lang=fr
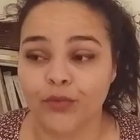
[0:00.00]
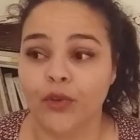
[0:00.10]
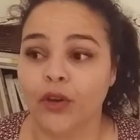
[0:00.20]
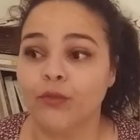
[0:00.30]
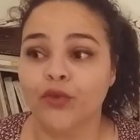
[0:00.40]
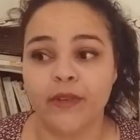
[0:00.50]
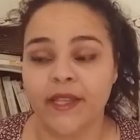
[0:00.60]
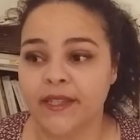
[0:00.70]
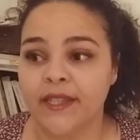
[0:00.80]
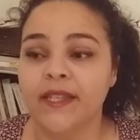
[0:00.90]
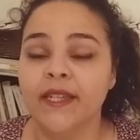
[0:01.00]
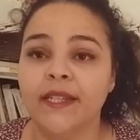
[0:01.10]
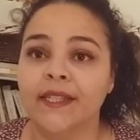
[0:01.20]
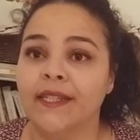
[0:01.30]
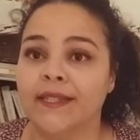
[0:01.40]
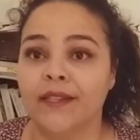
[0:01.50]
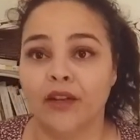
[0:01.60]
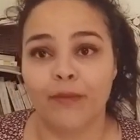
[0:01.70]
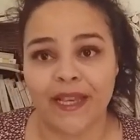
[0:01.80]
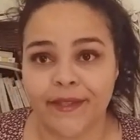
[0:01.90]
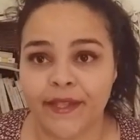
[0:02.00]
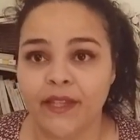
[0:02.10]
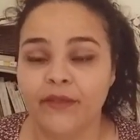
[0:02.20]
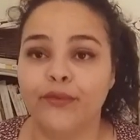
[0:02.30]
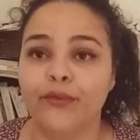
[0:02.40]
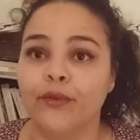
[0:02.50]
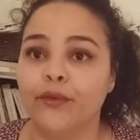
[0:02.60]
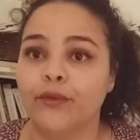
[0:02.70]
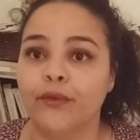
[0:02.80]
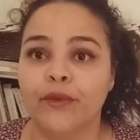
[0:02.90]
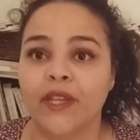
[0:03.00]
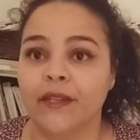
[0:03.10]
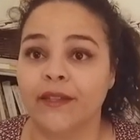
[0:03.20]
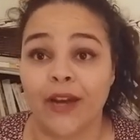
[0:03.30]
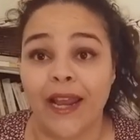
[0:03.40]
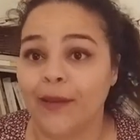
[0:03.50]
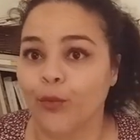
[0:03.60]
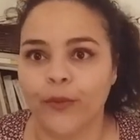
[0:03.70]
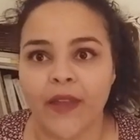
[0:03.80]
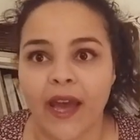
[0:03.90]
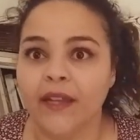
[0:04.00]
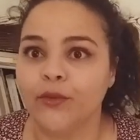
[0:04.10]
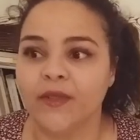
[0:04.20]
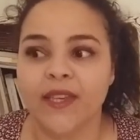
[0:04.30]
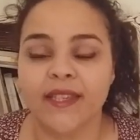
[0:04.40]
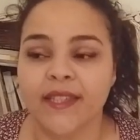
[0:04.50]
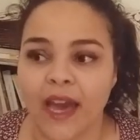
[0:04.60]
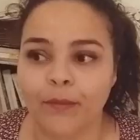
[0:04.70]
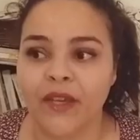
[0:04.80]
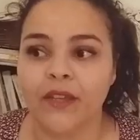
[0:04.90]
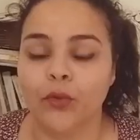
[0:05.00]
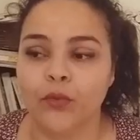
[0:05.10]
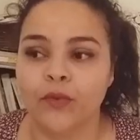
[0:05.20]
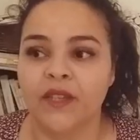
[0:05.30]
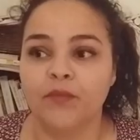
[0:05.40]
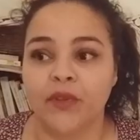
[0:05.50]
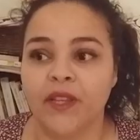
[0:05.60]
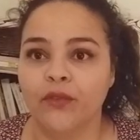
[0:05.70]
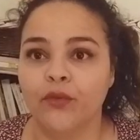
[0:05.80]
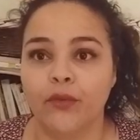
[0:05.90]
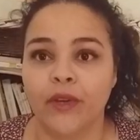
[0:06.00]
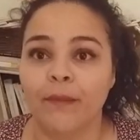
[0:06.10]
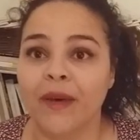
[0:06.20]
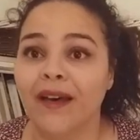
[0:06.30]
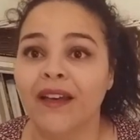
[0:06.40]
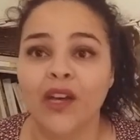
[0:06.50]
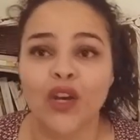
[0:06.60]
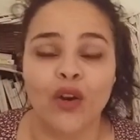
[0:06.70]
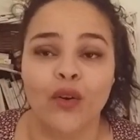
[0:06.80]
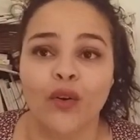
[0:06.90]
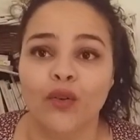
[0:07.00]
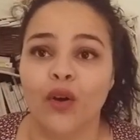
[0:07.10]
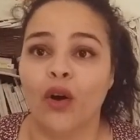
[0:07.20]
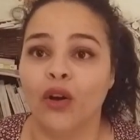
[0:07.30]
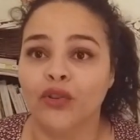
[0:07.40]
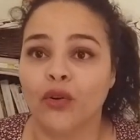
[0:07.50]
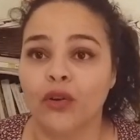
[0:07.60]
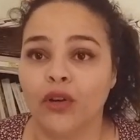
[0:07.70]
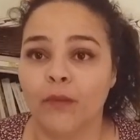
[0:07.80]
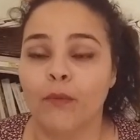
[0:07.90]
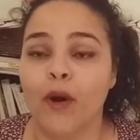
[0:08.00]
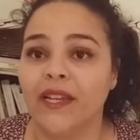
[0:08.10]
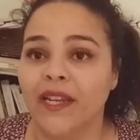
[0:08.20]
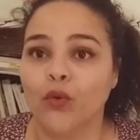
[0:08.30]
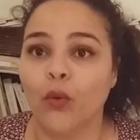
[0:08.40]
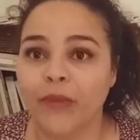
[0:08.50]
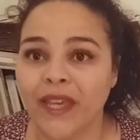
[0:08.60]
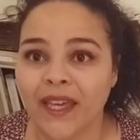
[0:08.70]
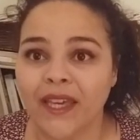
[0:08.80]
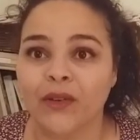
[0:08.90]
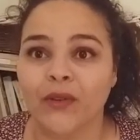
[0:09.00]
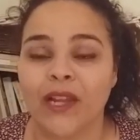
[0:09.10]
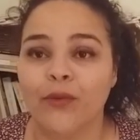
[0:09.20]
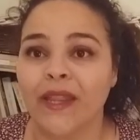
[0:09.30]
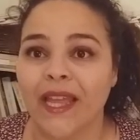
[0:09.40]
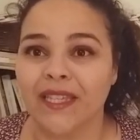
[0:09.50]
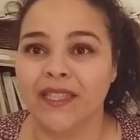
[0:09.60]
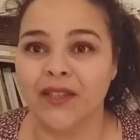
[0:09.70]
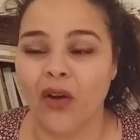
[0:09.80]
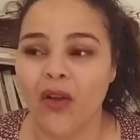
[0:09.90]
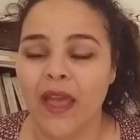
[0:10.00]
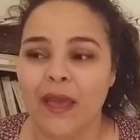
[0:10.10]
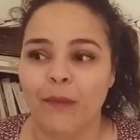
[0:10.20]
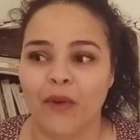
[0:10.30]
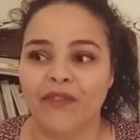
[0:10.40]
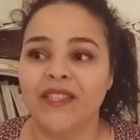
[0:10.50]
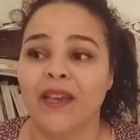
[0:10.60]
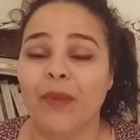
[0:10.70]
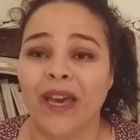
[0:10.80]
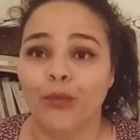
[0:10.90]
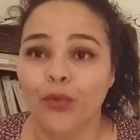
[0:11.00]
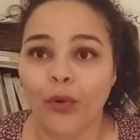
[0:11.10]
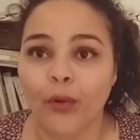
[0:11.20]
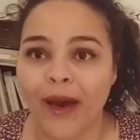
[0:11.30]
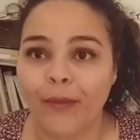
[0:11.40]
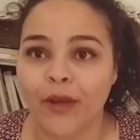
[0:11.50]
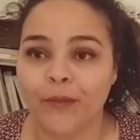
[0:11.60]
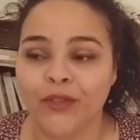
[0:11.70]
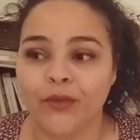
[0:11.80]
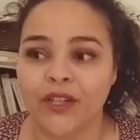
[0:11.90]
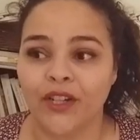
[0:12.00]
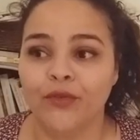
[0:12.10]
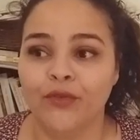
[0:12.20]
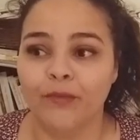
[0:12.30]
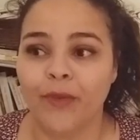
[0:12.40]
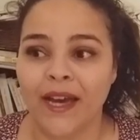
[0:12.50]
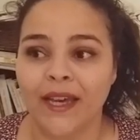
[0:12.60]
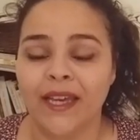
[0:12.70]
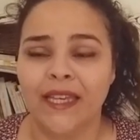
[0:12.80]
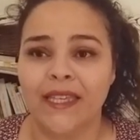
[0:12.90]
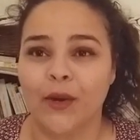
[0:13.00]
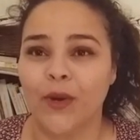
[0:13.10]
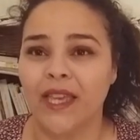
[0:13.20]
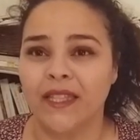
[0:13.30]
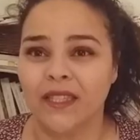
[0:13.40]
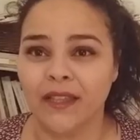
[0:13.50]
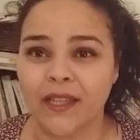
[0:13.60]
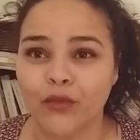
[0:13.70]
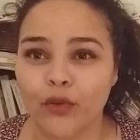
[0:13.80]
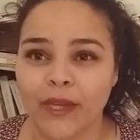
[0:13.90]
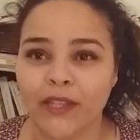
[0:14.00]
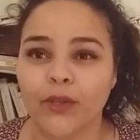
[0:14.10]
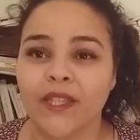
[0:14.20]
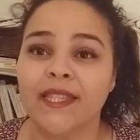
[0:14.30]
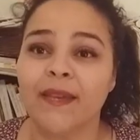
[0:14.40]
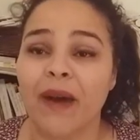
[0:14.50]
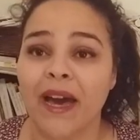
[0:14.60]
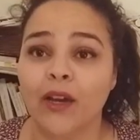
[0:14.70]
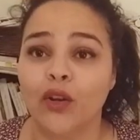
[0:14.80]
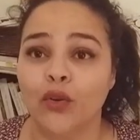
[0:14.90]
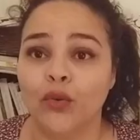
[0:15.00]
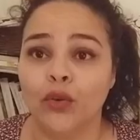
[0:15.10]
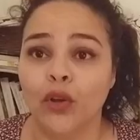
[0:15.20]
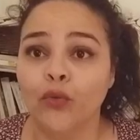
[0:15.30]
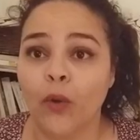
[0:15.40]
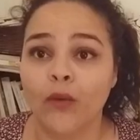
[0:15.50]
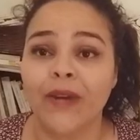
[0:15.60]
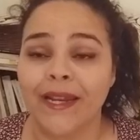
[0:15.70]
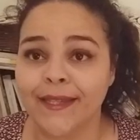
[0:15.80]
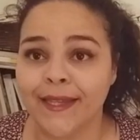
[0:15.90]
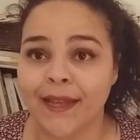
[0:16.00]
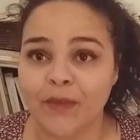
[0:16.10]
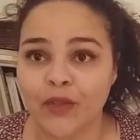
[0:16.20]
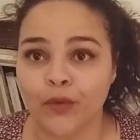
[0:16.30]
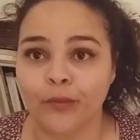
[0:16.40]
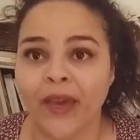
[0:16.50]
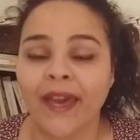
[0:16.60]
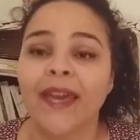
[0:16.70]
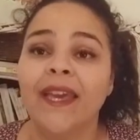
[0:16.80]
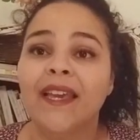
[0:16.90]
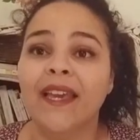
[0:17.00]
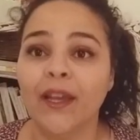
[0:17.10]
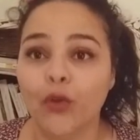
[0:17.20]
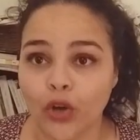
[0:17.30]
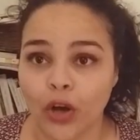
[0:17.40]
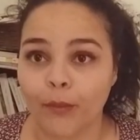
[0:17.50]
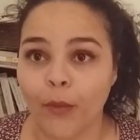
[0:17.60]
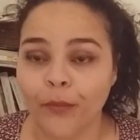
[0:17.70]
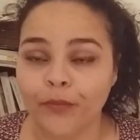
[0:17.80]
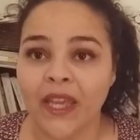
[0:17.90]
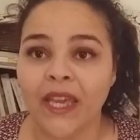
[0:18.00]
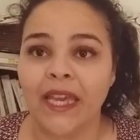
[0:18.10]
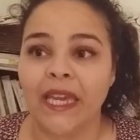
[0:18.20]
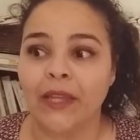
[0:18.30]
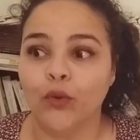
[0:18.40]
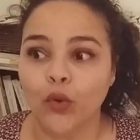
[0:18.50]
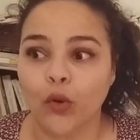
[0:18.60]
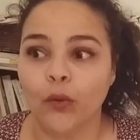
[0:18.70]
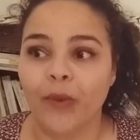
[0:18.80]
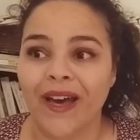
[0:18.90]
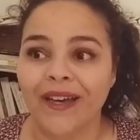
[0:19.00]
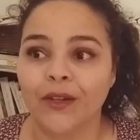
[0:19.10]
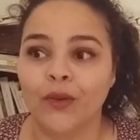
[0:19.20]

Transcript: puisque comme je vous l'ai dit, c'est dans le massif, euh, il y a voilà, les montagnes, c'est escarpé, donc on se dit peut-être que le gamin, euh, en rentrant au campement, il est tombé, euh, il a eu un accident. Mais en fait, ça paraît peu probable, parce que déjà, d'une part, il y a quoi Il y a une centaine de mètres qui séparent l'endroit où l'a laissé l'ami de son père et le campement. Et d'autre part,